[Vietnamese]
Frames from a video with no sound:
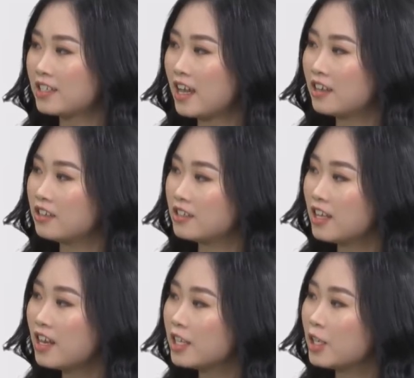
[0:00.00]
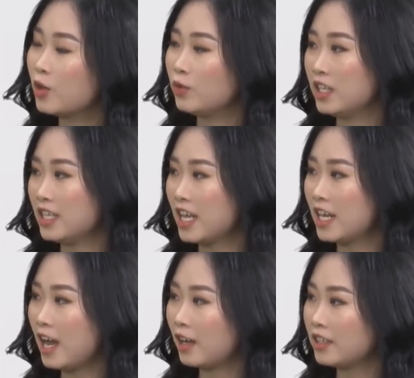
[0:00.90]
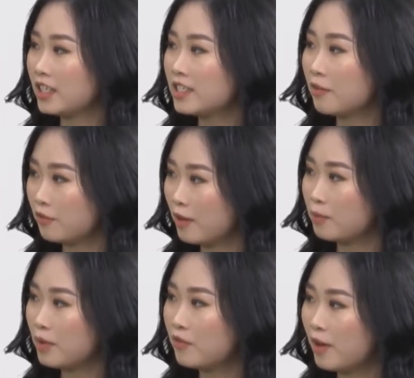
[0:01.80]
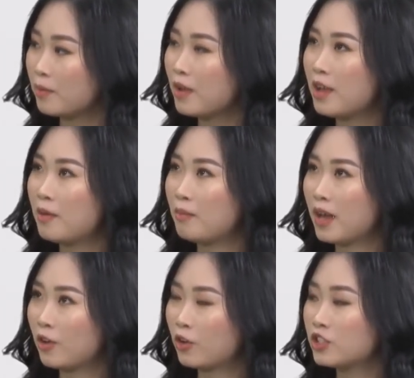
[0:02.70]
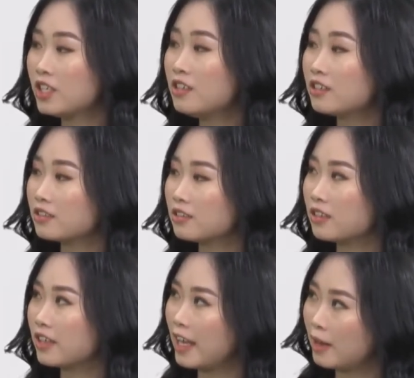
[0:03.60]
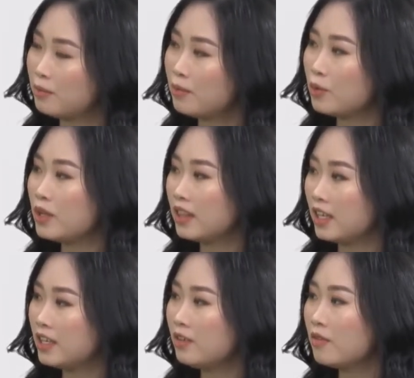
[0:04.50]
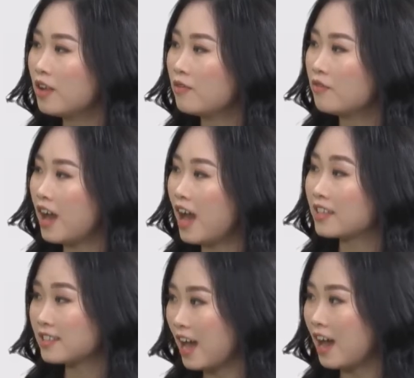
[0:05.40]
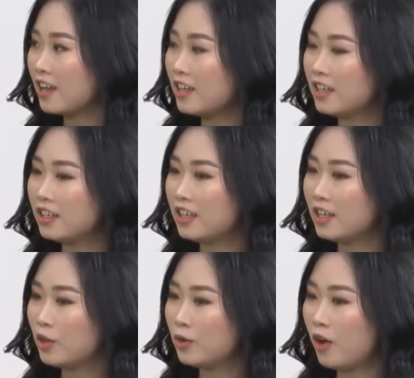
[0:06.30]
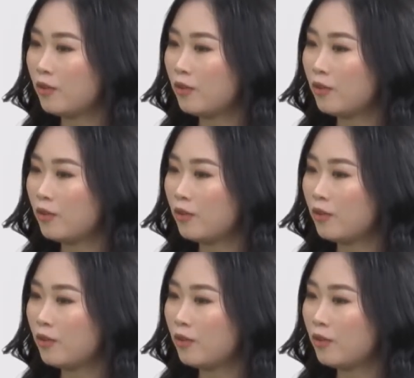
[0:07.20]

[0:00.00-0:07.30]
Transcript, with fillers: đã ra đời rất là nhiều những cái nhãn hàng những cái sản phẩm mỹ phẩm mà nó có chất lượng kém uy tín và hàng giả thì điều